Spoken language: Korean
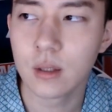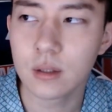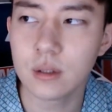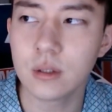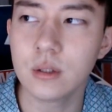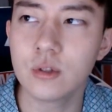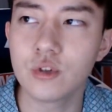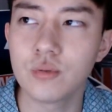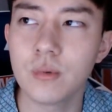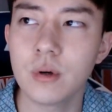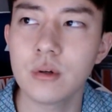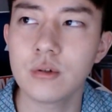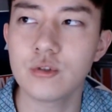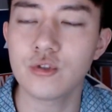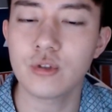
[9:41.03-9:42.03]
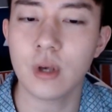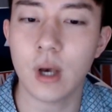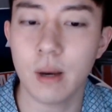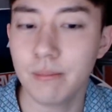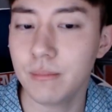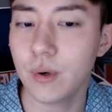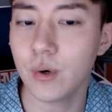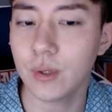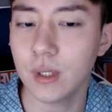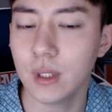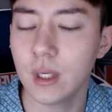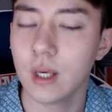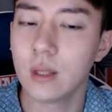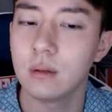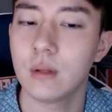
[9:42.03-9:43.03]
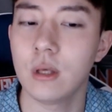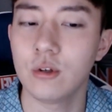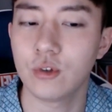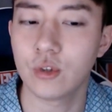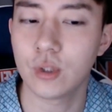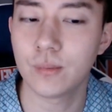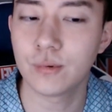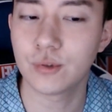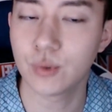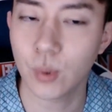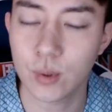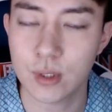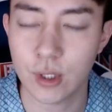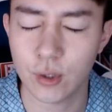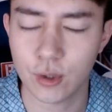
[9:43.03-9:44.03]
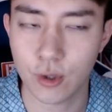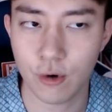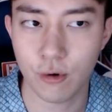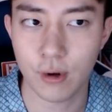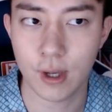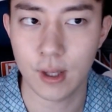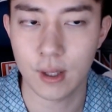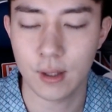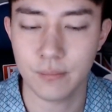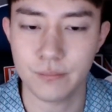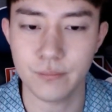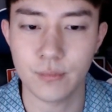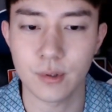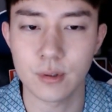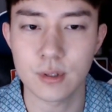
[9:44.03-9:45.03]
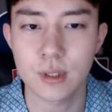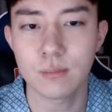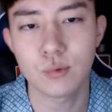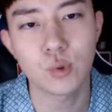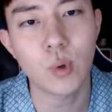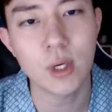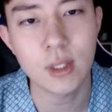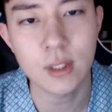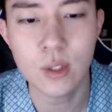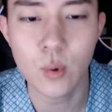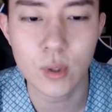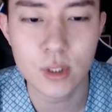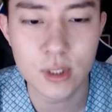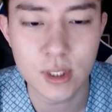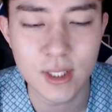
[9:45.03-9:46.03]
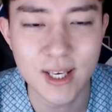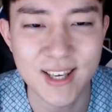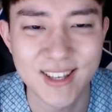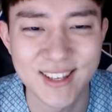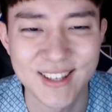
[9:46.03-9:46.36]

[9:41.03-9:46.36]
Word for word: 그 두 명 중에 한 명이 내 유튜브 구독자였던 거야 음, 지금 들어와 있니 혹시?